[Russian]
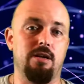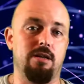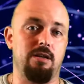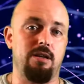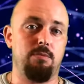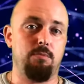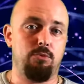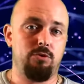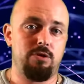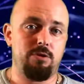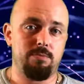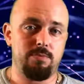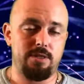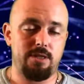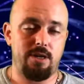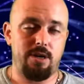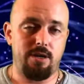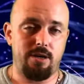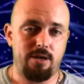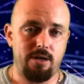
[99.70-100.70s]
Не будем
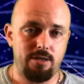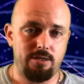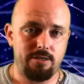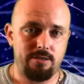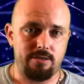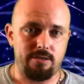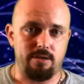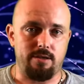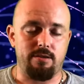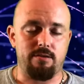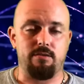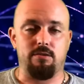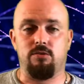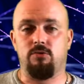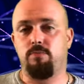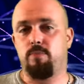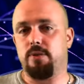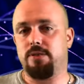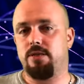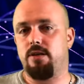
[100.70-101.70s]
зарекаться, но
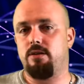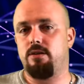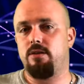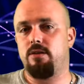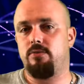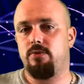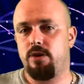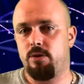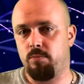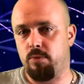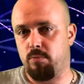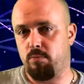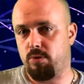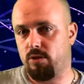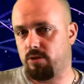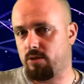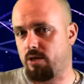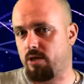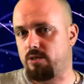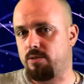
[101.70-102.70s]
в последнее время
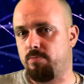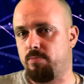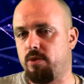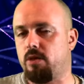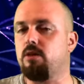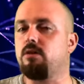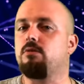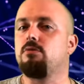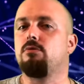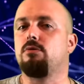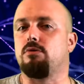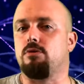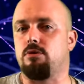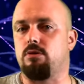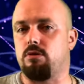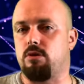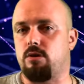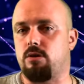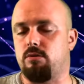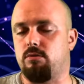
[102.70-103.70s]
Болгас меня не
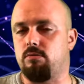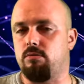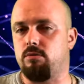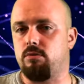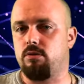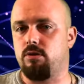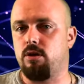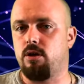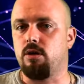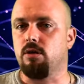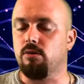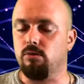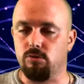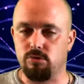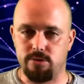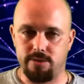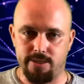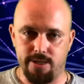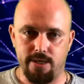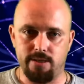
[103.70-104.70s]
очень радует. Но
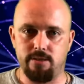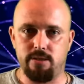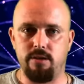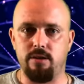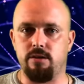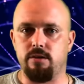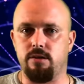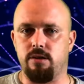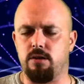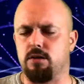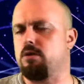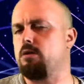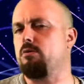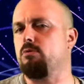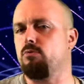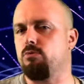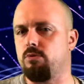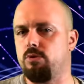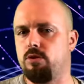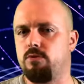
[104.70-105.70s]
с данной линейкой
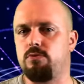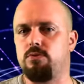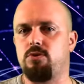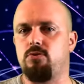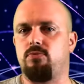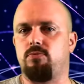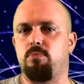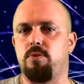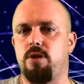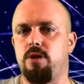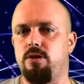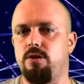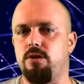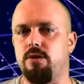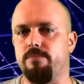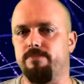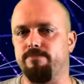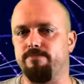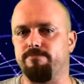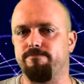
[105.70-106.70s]
у них все впереди.